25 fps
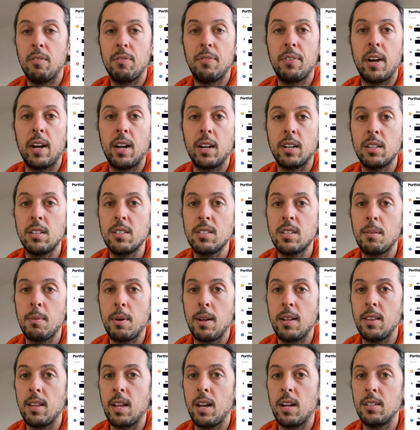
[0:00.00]
farklı
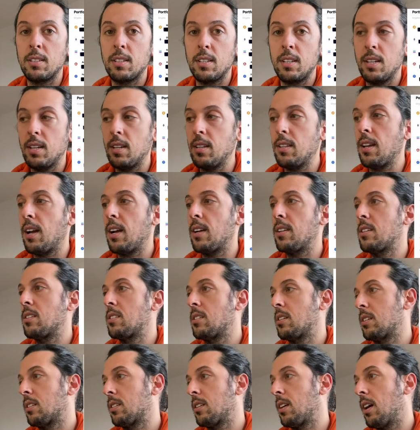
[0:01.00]
zamanlarda iki tane
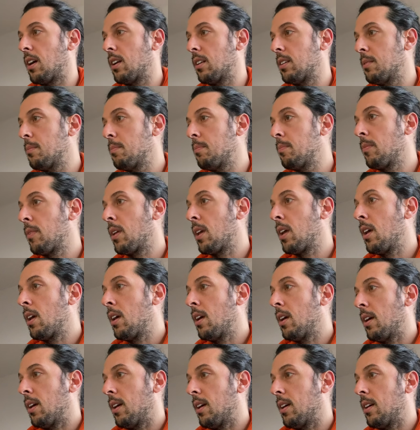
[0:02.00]
çıktı aldım.
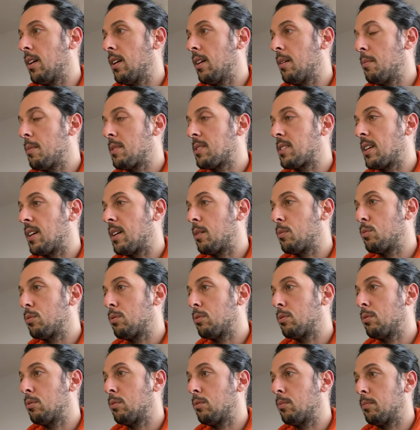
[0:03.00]
Mesela
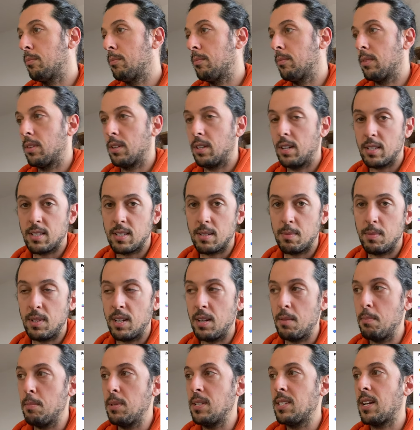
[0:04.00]
bu
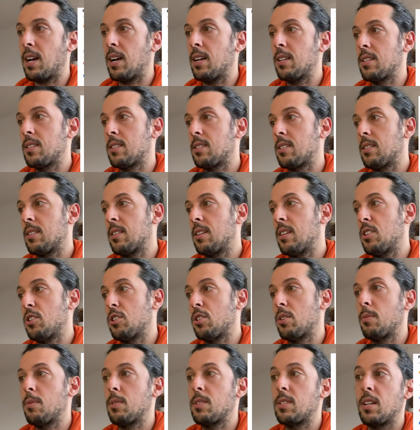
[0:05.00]
resimlerin bir tanesinde
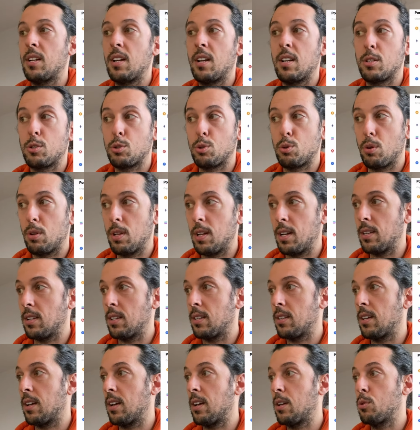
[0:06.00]
işte mesela
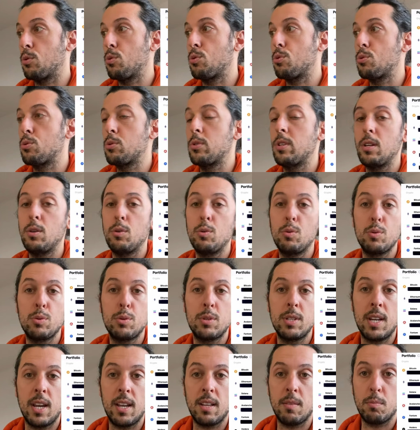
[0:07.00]
Solana'da
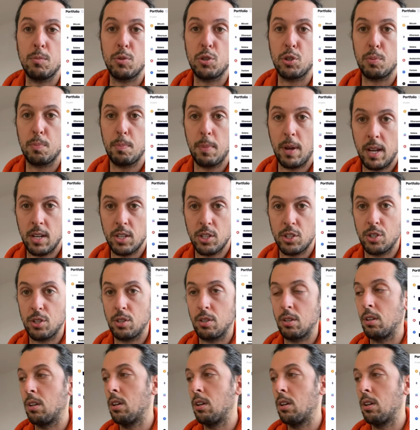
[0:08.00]
%175